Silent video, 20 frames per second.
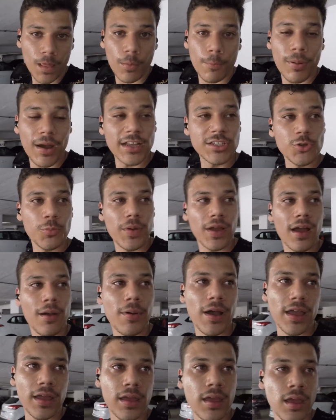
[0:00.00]
Partiu pegar a
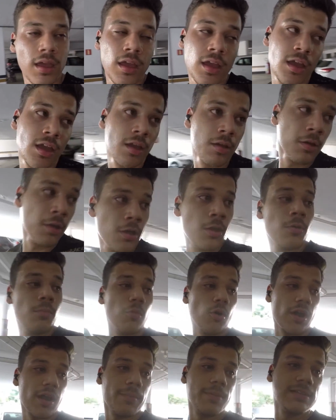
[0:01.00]
bike.
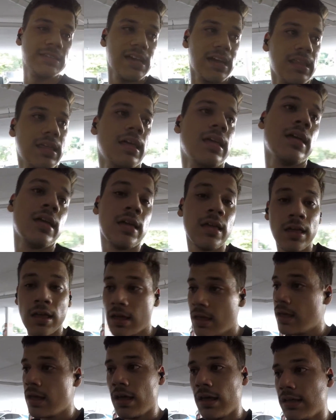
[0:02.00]
Bora, rapaziada.
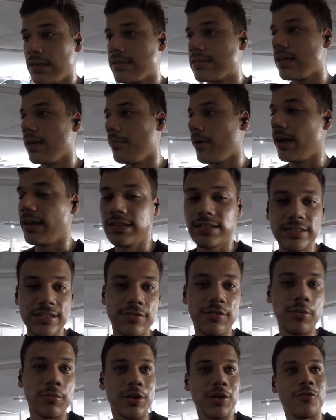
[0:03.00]
Sem mais.
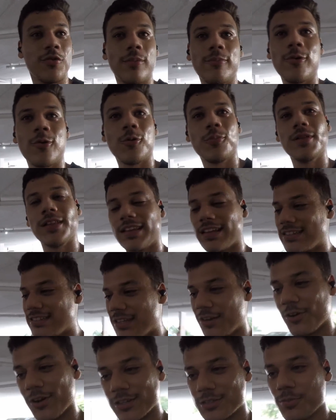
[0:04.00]
Vamos que vamos, vamos completar esse
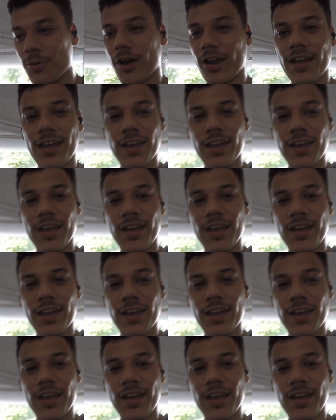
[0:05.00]
negócio. Bora.